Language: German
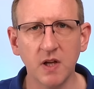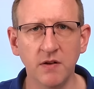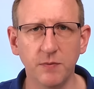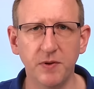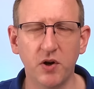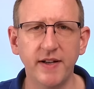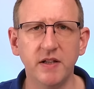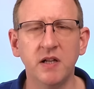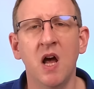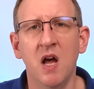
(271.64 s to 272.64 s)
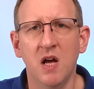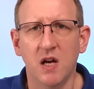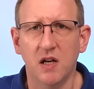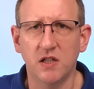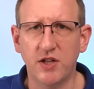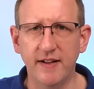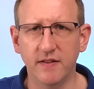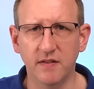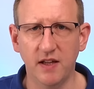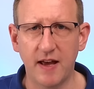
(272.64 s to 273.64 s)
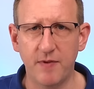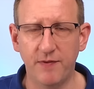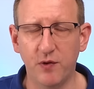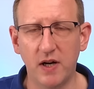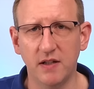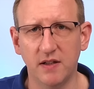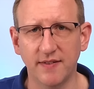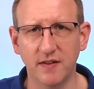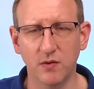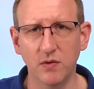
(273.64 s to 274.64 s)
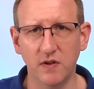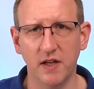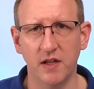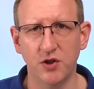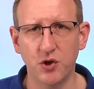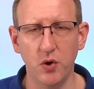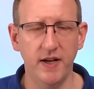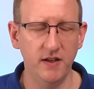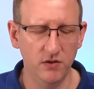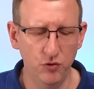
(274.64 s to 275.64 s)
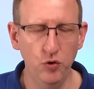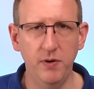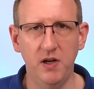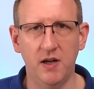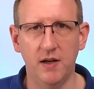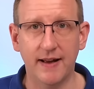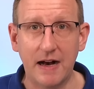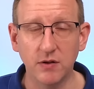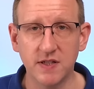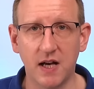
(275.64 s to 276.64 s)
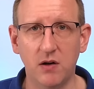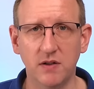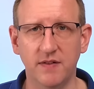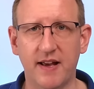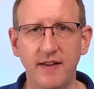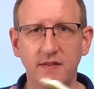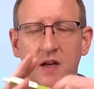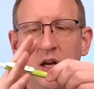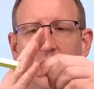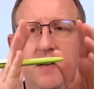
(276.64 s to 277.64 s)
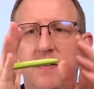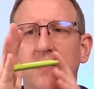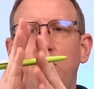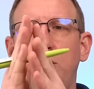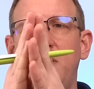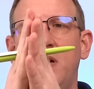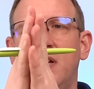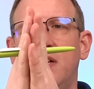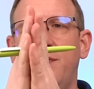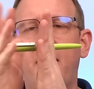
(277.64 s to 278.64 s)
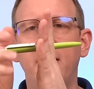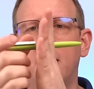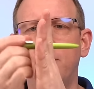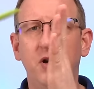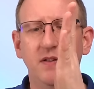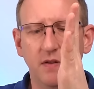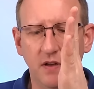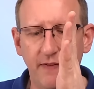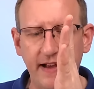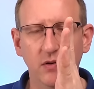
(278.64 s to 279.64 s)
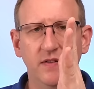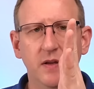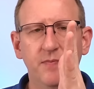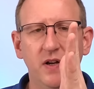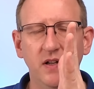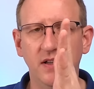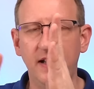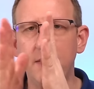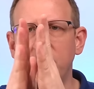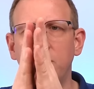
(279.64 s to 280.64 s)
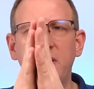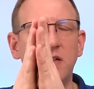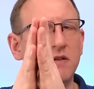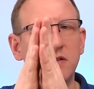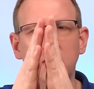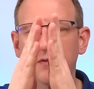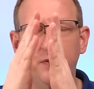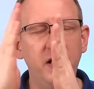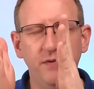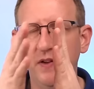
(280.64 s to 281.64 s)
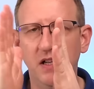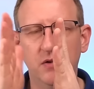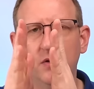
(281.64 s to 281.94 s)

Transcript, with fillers: Das bedeutet, äh, stellen Sie sich einmal vor, dass es unsere schönen Dübel raushaut. Das heißt, diese Dübel, die fallen dann plötzlich weg und es gibt wirklich Lebensmittel und äh, viele, viele